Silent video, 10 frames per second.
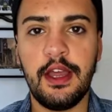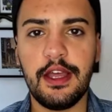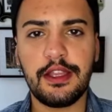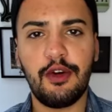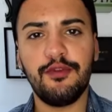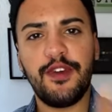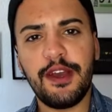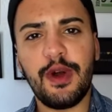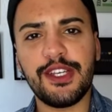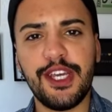Então vem
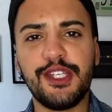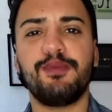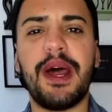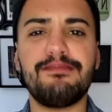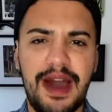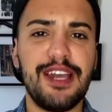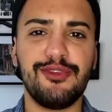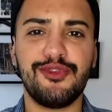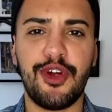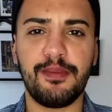com a gente para mais
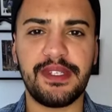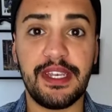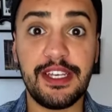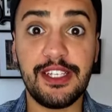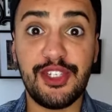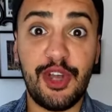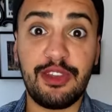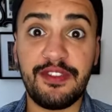um Drops. Solta a